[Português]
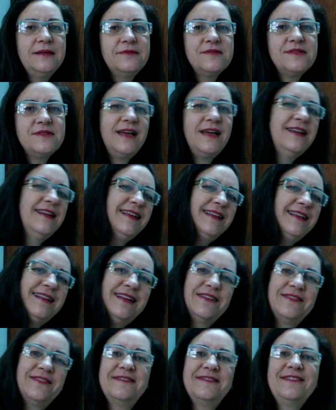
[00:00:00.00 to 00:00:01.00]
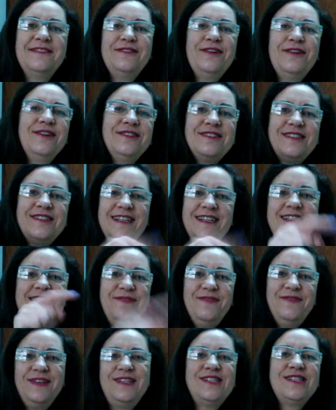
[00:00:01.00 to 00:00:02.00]
Não sai daí não, eu volto já
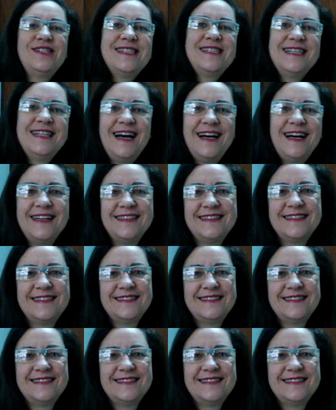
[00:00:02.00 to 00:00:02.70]
já para te ensinar.